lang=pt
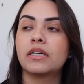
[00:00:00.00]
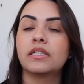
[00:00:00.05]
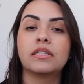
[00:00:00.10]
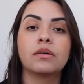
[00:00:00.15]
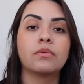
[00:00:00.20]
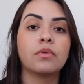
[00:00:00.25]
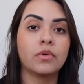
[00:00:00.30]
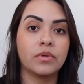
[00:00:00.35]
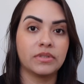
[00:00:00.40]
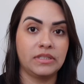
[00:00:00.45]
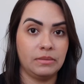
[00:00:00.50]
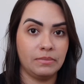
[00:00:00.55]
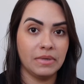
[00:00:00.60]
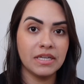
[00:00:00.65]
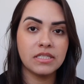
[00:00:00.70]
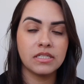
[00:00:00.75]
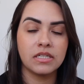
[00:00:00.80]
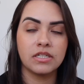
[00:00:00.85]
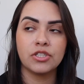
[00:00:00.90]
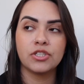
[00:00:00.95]
Então, eu gostei
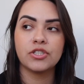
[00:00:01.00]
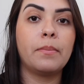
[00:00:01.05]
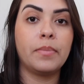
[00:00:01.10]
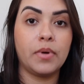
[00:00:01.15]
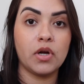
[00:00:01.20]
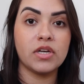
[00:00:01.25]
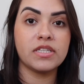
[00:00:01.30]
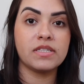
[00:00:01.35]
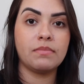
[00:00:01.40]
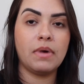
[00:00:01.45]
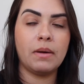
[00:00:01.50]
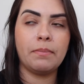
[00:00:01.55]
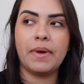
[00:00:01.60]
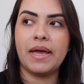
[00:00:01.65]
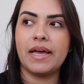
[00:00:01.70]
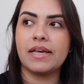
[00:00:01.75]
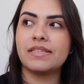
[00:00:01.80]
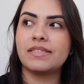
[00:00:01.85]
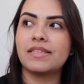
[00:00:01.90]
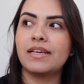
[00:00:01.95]
bastante. Próxima
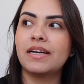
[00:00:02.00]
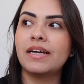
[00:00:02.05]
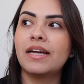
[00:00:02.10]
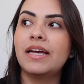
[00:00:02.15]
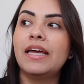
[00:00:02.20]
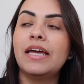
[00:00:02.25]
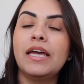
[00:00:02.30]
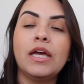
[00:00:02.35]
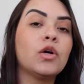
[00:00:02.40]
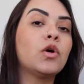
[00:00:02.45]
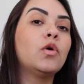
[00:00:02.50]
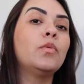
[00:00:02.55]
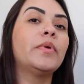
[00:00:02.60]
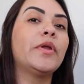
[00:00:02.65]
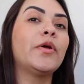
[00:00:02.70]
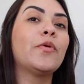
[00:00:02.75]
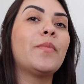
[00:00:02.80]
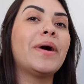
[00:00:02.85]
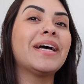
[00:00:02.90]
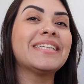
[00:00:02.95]
peça, eu
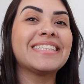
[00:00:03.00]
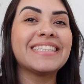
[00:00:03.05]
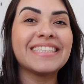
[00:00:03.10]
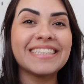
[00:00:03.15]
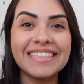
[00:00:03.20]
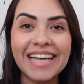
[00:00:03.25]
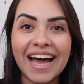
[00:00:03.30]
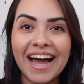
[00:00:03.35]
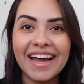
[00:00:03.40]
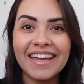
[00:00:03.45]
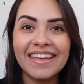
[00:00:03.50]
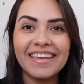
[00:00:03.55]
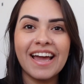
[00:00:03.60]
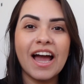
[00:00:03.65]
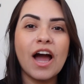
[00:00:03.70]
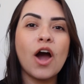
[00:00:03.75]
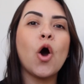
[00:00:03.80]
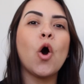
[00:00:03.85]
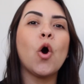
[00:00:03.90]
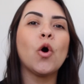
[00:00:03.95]
comprei uma
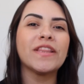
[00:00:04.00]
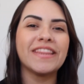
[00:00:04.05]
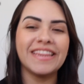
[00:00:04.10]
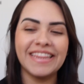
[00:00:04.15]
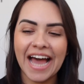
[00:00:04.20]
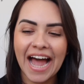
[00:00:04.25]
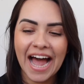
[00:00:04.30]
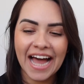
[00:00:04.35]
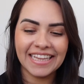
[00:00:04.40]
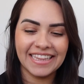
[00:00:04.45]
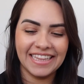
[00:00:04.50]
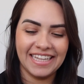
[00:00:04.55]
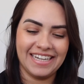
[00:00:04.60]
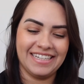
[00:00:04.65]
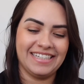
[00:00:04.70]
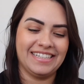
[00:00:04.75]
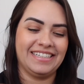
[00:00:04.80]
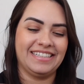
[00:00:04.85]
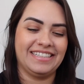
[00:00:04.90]
saia rodada.